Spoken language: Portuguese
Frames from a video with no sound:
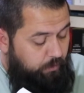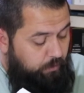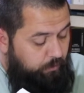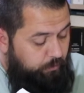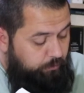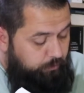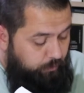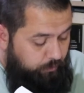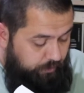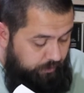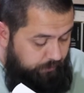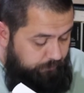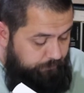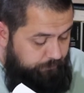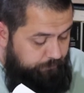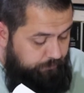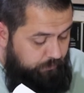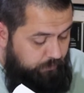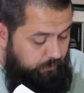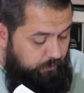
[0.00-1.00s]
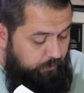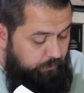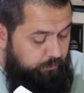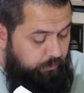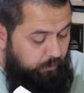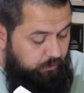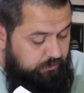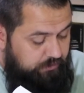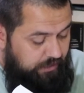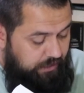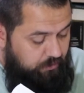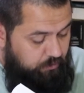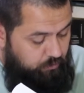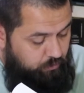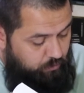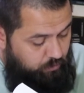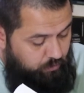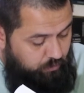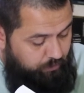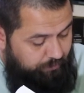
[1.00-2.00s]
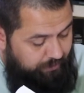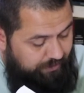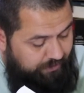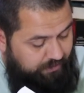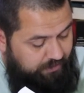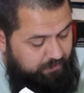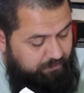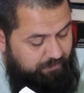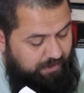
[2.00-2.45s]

Fui Voltei uma e